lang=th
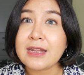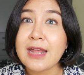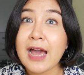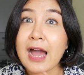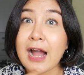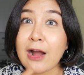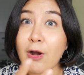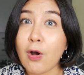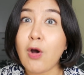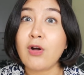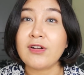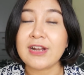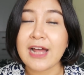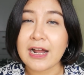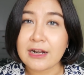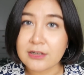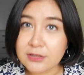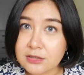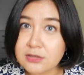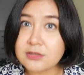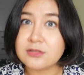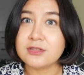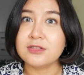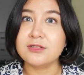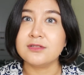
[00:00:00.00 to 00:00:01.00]
ทางออกทาง
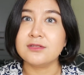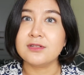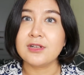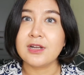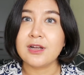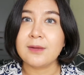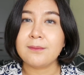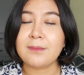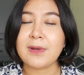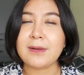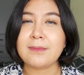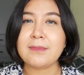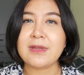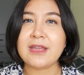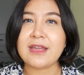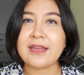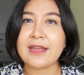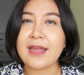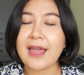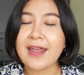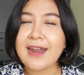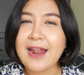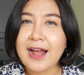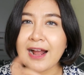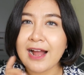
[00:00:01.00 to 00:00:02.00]
อื่นมันมี
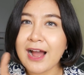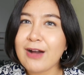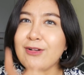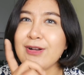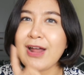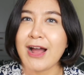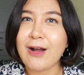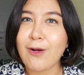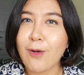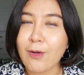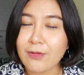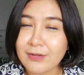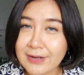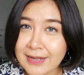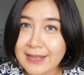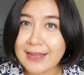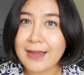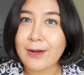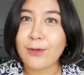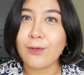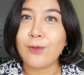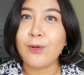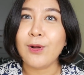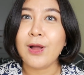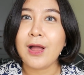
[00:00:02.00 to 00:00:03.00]
แค่ทางเข้าทางออกเดี
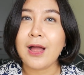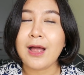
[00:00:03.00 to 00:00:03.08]
ยว